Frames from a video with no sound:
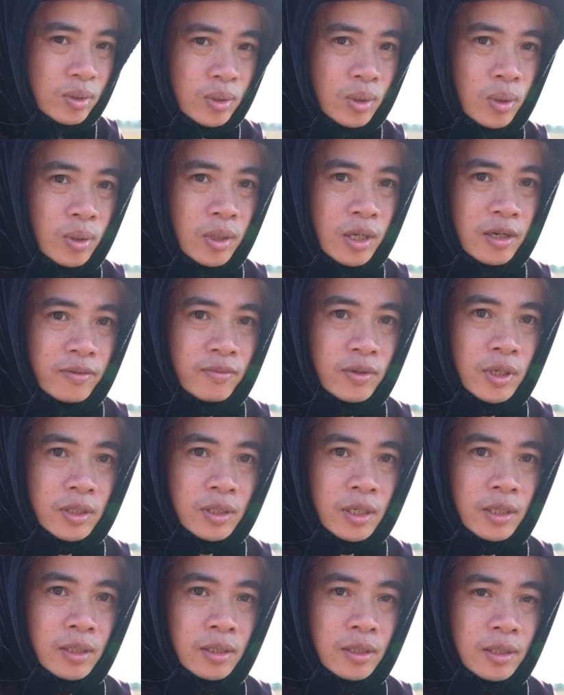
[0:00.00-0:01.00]
Tôi là vừa
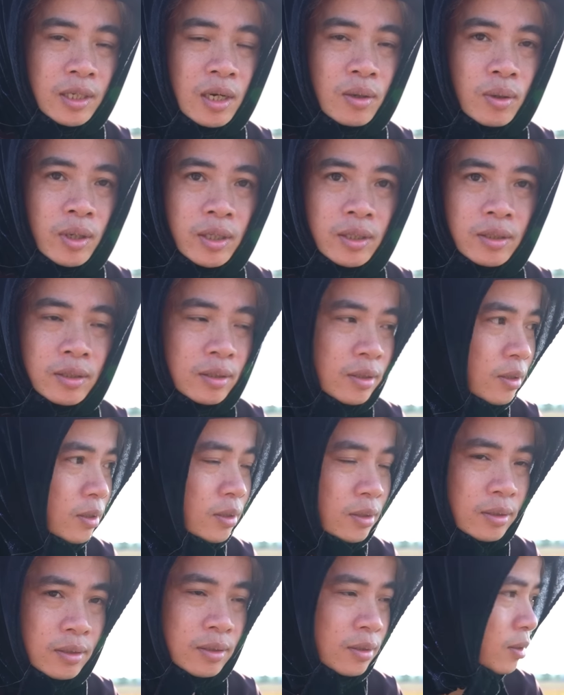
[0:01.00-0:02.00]
thấy cậu ấy
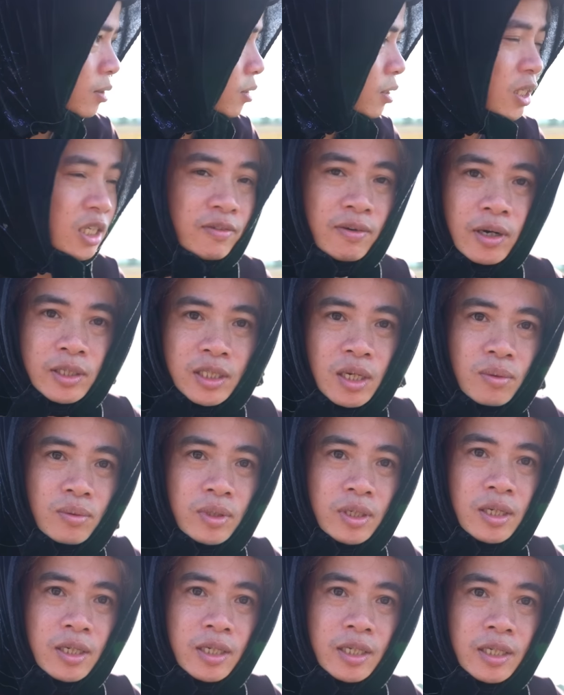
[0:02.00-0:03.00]
đi vào
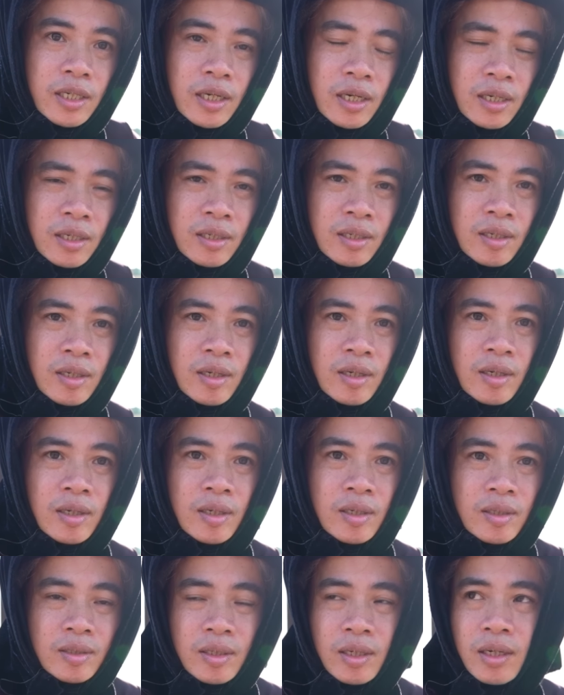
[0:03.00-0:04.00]
trong kia kìa.
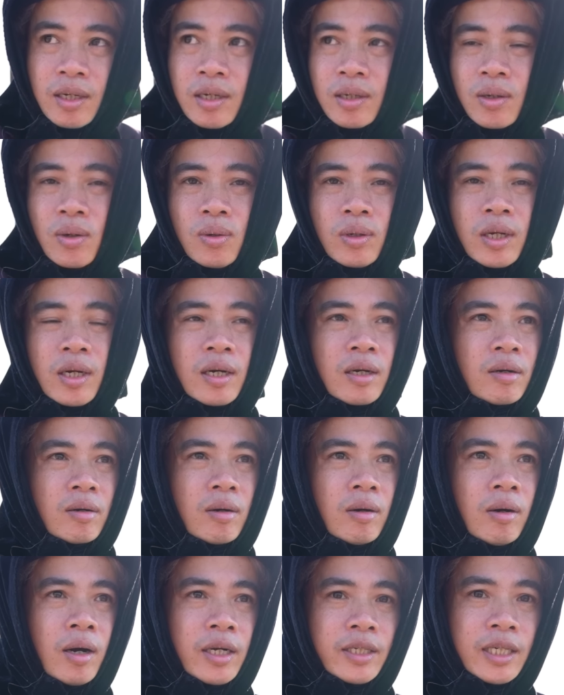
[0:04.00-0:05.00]
Thế cô là
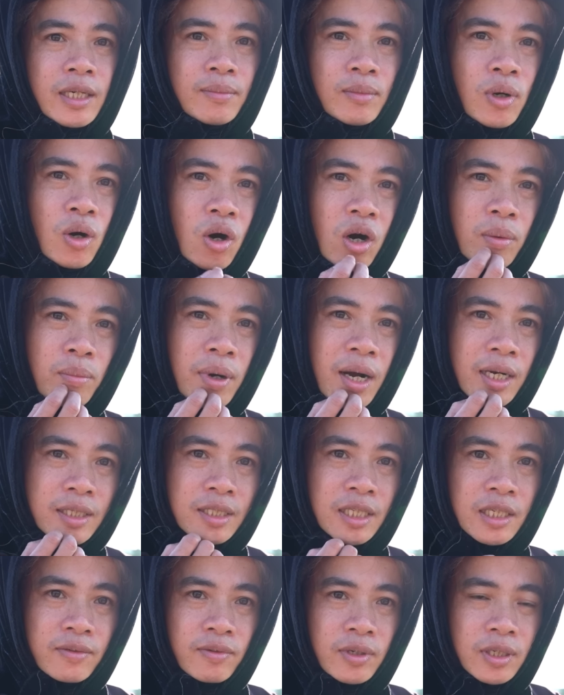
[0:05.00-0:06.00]
có anh em họ Mạc
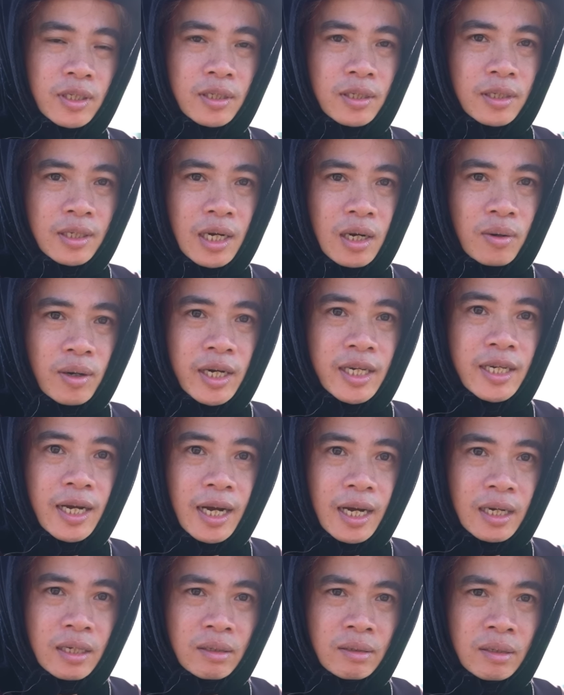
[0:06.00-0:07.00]
gì với cậu ấy
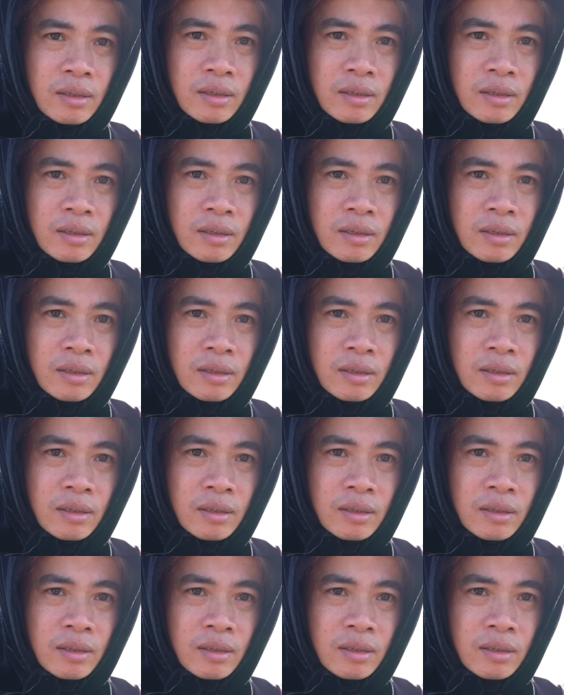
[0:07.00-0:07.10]
à?